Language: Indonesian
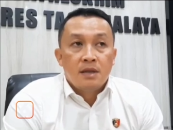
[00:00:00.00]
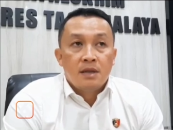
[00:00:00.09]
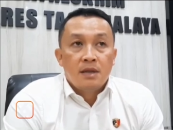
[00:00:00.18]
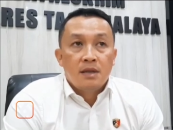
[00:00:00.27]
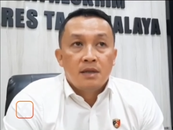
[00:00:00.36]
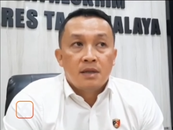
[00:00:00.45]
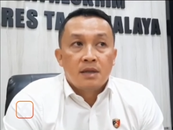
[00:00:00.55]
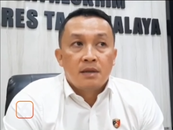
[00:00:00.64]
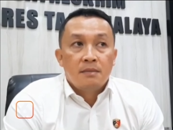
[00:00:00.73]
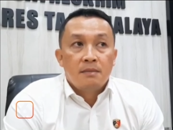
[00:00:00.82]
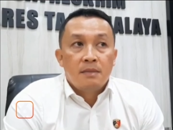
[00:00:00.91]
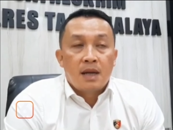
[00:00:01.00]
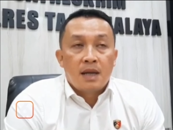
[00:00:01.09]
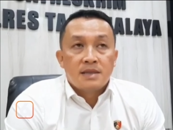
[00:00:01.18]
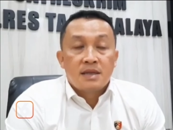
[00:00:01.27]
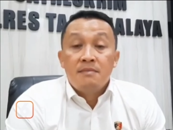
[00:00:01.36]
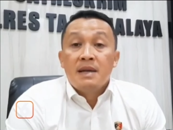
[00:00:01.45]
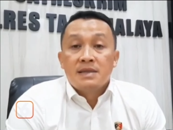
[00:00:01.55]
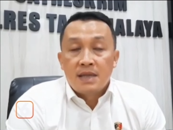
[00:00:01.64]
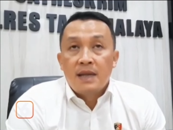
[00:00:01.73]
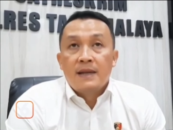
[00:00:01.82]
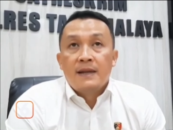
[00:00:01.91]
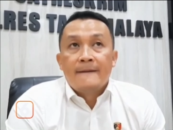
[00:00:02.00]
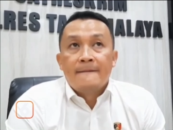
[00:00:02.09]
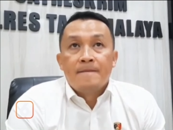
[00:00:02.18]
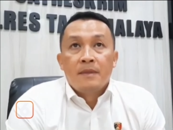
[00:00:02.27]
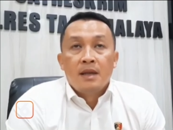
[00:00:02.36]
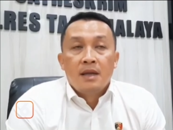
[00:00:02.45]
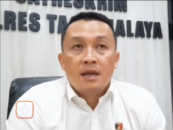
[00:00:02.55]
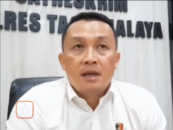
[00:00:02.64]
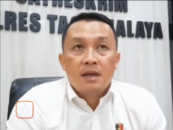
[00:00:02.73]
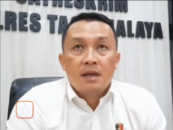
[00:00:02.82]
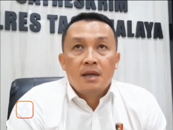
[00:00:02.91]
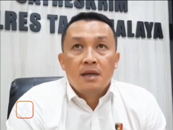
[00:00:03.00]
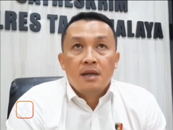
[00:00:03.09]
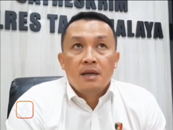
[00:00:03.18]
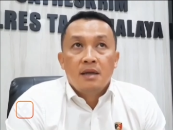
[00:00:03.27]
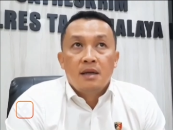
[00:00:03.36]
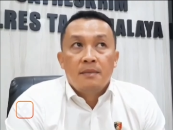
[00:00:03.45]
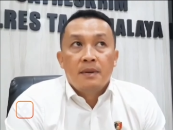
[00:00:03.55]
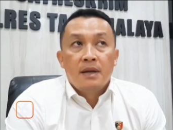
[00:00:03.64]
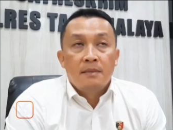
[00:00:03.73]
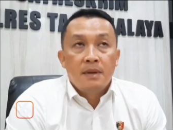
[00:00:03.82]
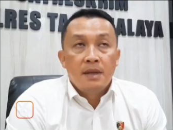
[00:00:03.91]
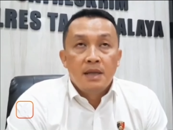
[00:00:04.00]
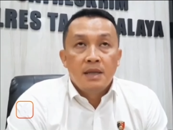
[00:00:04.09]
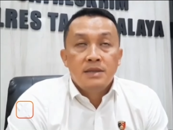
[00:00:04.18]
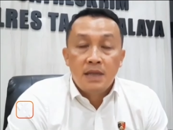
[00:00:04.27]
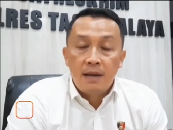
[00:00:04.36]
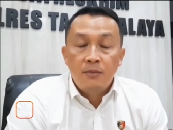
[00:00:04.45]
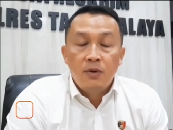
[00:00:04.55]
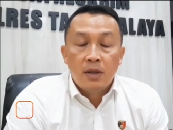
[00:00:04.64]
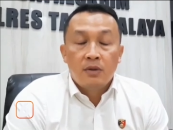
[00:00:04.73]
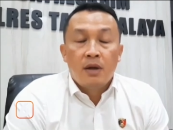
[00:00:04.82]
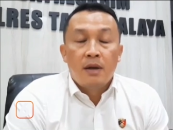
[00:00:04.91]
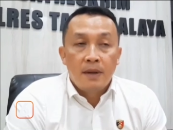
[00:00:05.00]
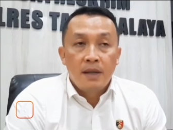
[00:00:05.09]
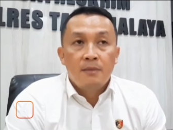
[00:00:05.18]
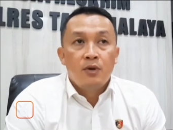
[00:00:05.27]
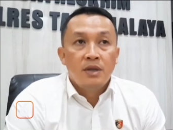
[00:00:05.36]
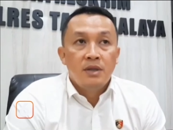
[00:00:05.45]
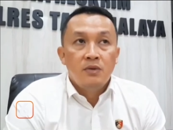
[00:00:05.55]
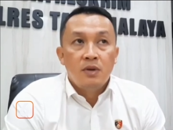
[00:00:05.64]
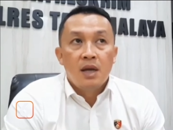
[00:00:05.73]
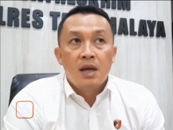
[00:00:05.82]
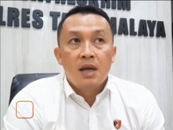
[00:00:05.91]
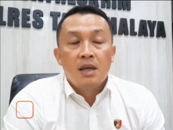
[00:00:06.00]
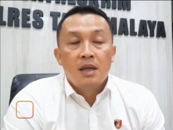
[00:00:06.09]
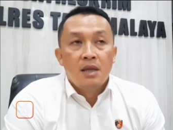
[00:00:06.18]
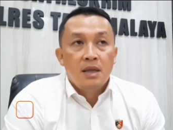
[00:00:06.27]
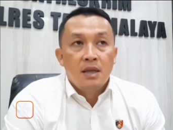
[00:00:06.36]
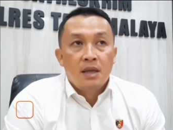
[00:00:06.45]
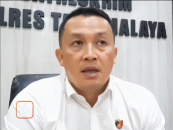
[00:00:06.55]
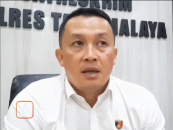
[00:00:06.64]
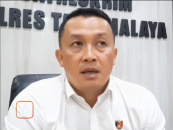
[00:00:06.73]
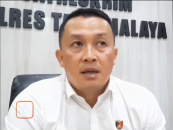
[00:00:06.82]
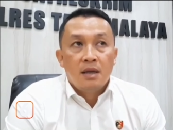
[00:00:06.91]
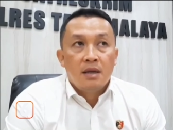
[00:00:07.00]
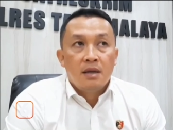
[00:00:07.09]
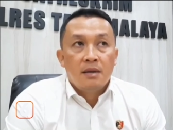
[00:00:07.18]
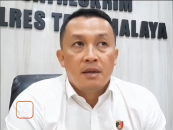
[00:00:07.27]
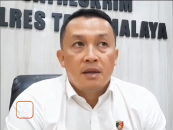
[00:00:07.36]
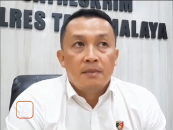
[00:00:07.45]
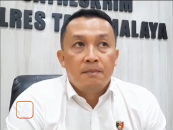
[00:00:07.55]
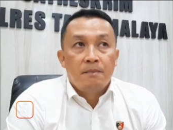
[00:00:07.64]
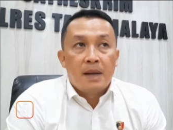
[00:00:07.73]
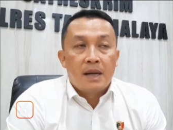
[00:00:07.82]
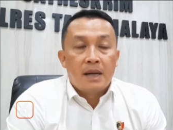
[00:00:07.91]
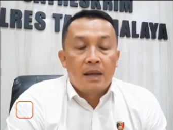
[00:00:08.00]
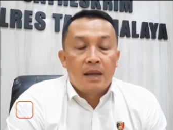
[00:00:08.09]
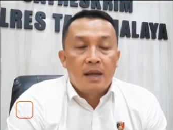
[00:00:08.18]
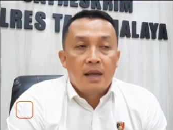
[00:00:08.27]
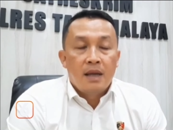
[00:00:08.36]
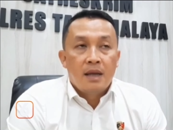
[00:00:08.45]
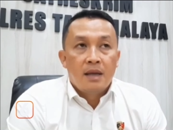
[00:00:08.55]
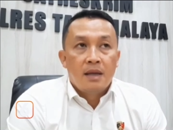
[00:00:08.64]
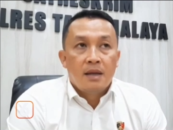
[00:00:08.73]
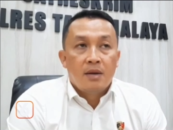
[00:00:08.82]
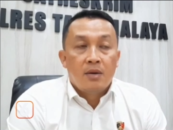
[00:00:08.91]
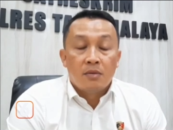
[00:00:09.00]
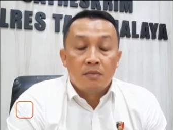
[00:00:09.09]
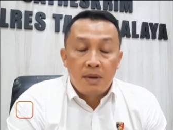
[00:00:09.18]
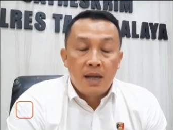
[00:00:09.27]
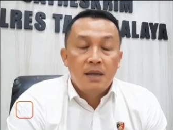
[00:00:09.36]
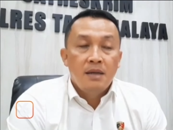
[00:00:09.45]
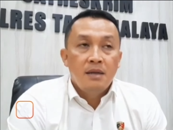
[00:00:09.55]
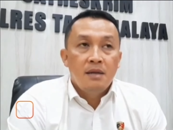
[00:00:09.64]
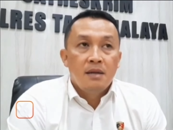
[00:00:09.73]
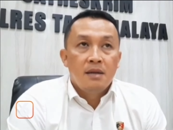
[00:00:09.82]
eh, bekas kemasan eh, apa namanya jamu atau apa yang mungkin diduga eh, para korban